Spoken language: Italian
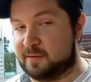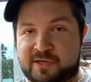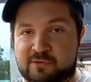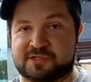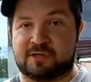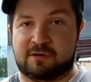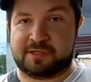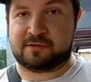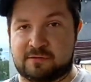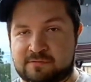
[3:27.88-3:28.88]
il mio
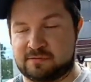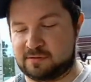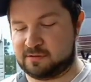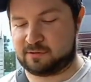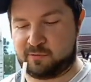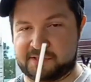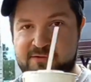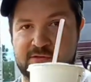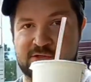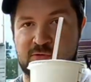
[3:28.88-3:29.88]
solito
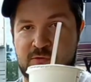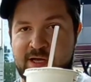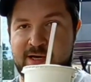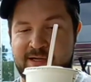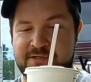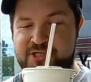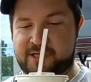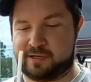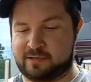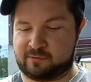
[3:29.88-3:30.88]
questo è il succo
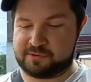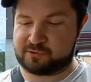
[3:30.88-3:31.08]
d'arancia,